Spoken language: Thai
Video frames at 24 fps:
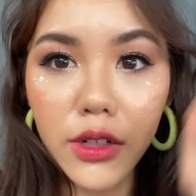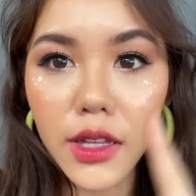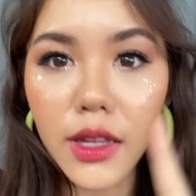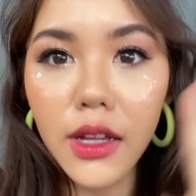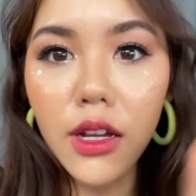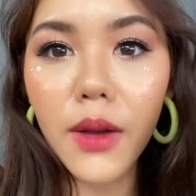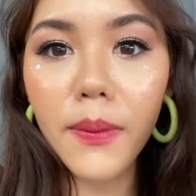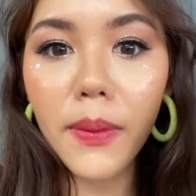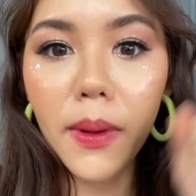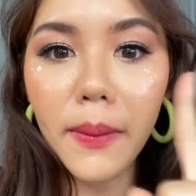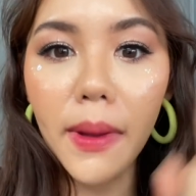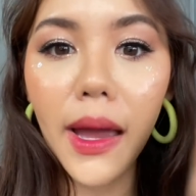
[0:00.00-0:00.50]
ตอนนี้
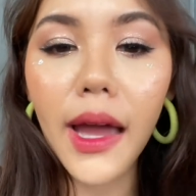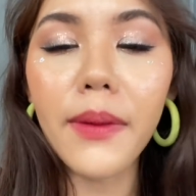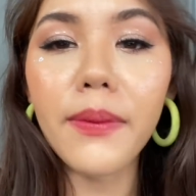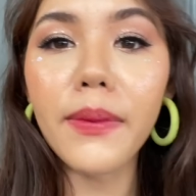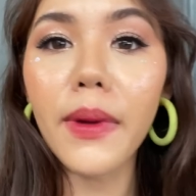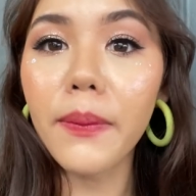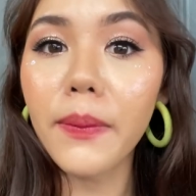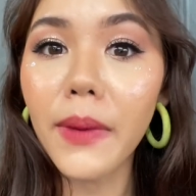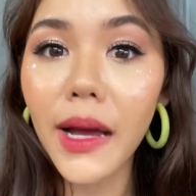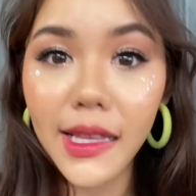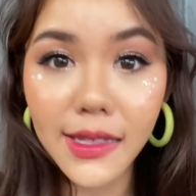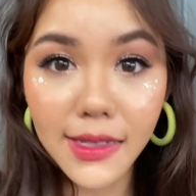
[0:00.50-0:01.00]
ก็ประมาณ
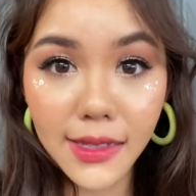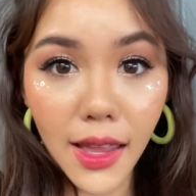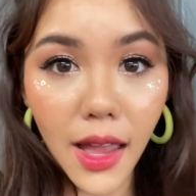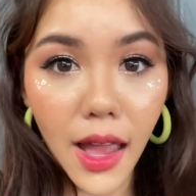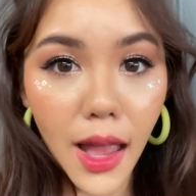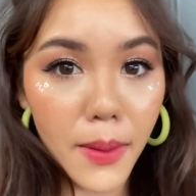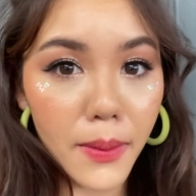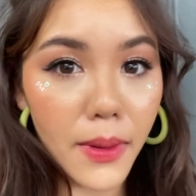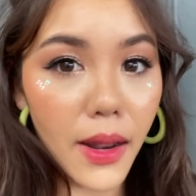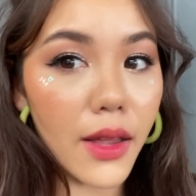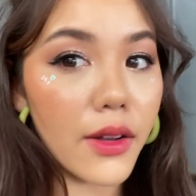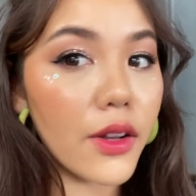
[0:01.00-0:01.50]
แบบบ่ายสา
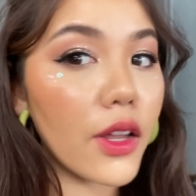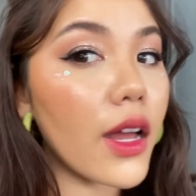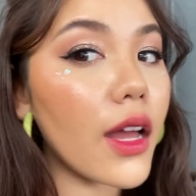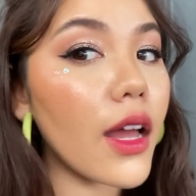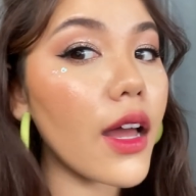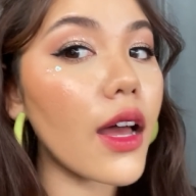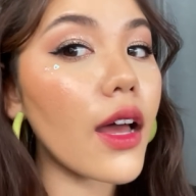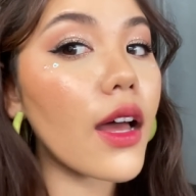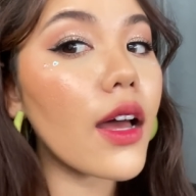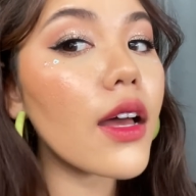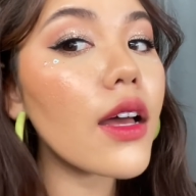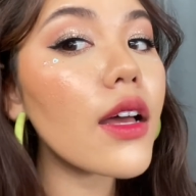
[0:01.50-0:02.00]
มแล้วนะ
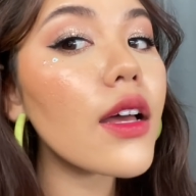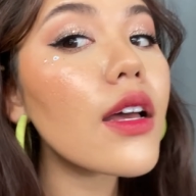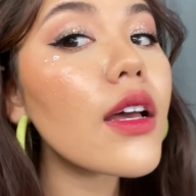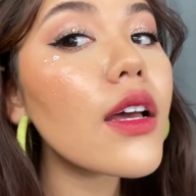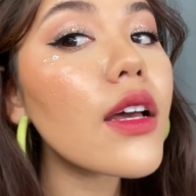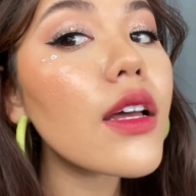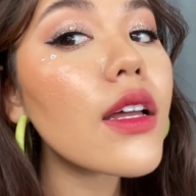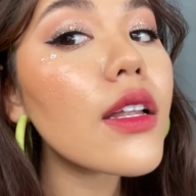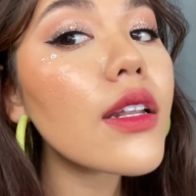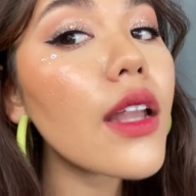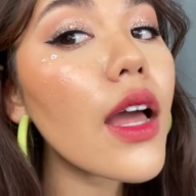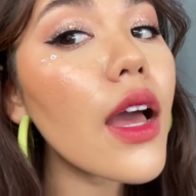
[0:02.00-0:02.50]
คะ
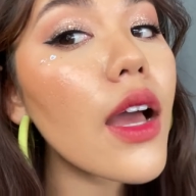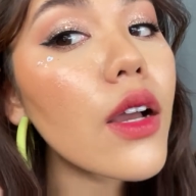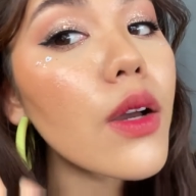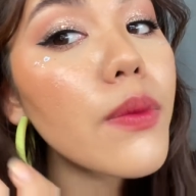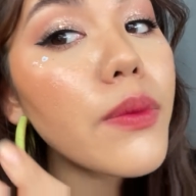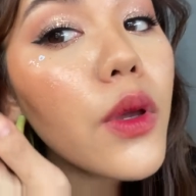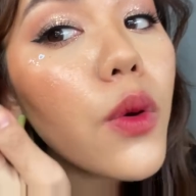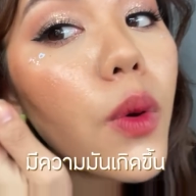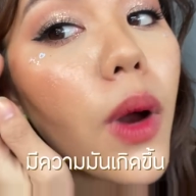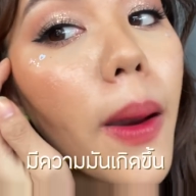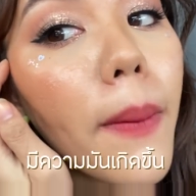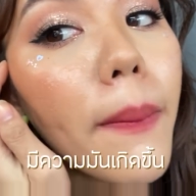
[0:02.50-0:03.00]
หน้าก็
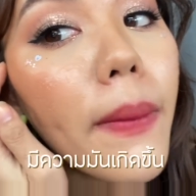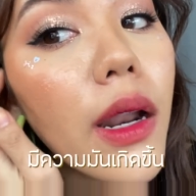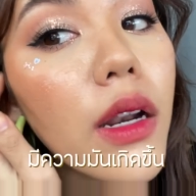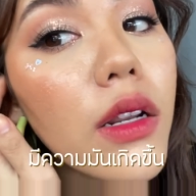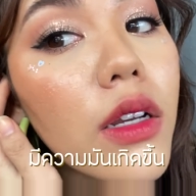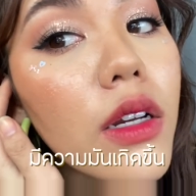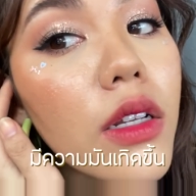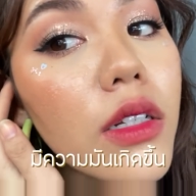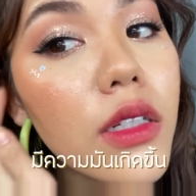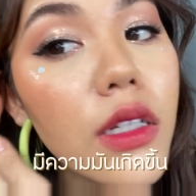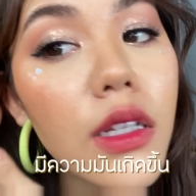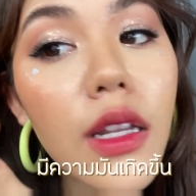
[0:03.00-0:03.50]
มีความมัน
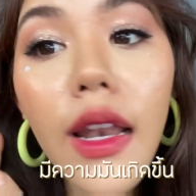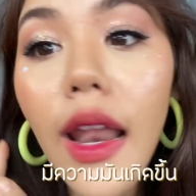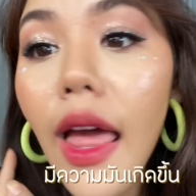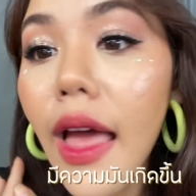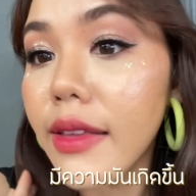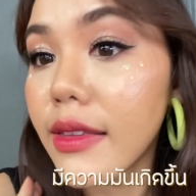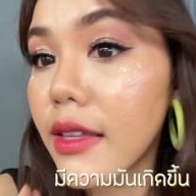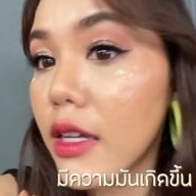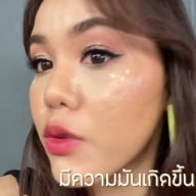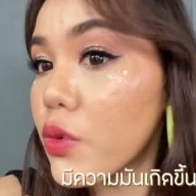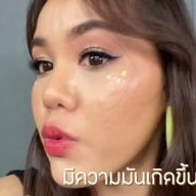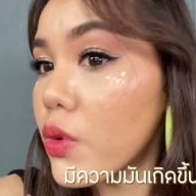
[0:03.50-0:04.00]
เกิดขึ้นแห
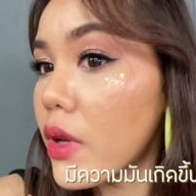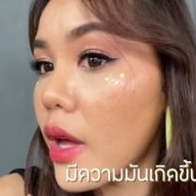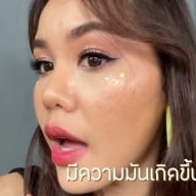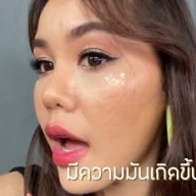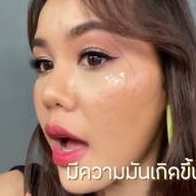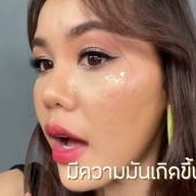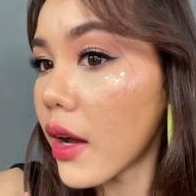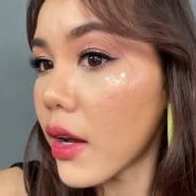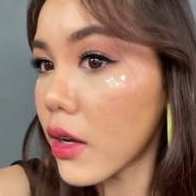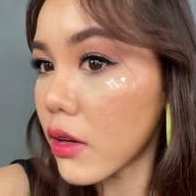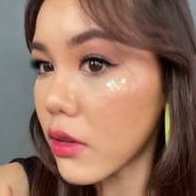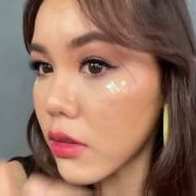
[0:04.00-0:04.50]
ละแต่ทุกอ
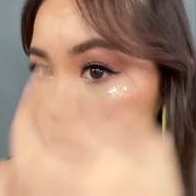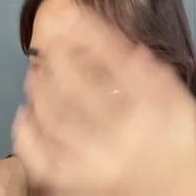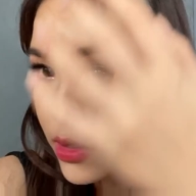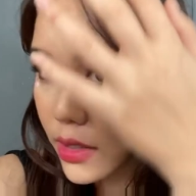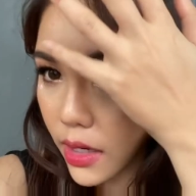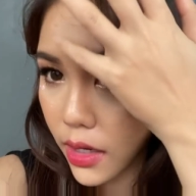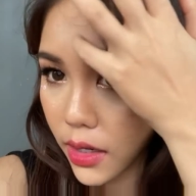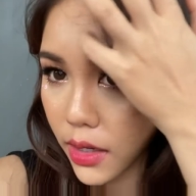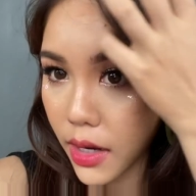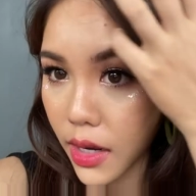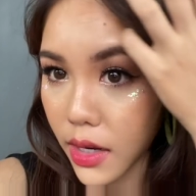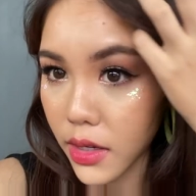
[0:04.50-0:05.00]
ย่างก็คือ
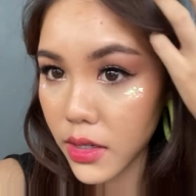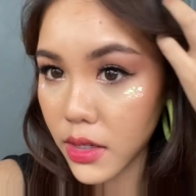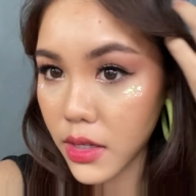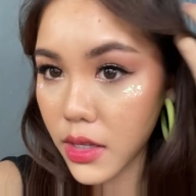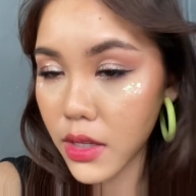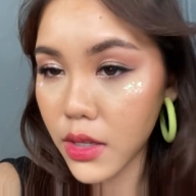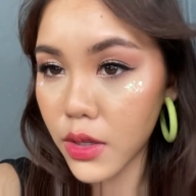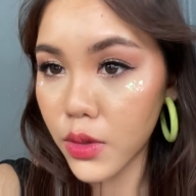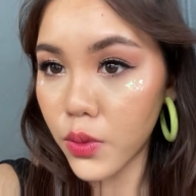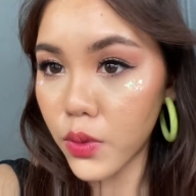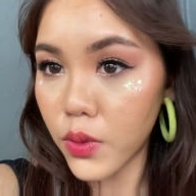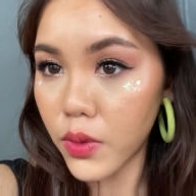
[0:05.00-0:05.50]
ยังแน่น
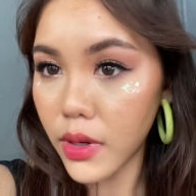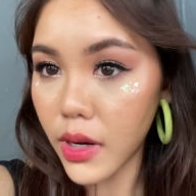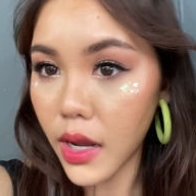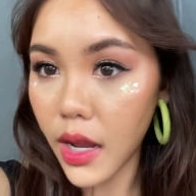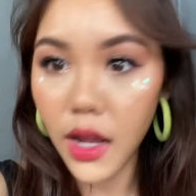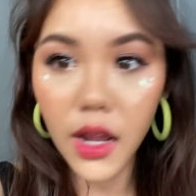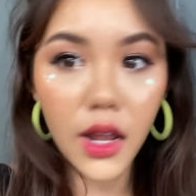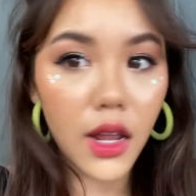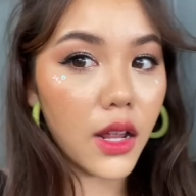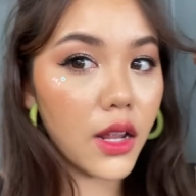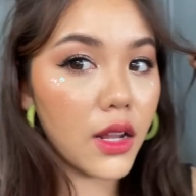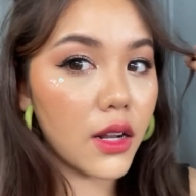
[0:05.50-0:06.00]
ดีอยู่นะ
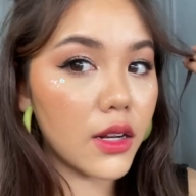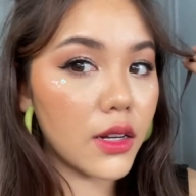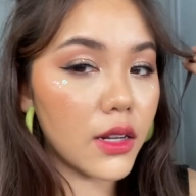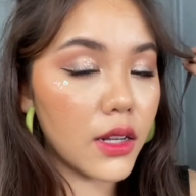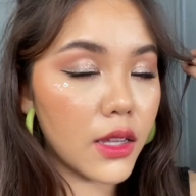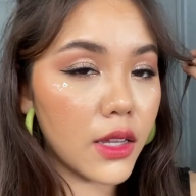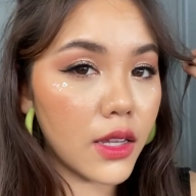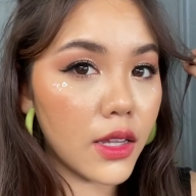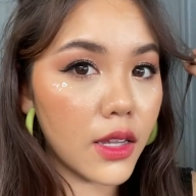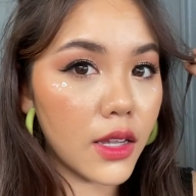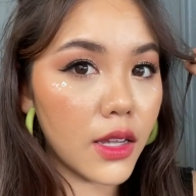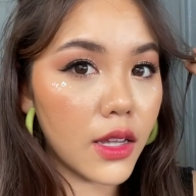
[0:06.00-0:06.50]

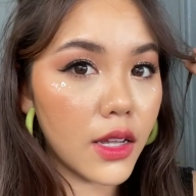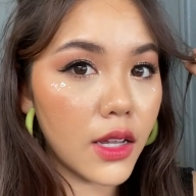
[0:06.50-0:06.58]
นี่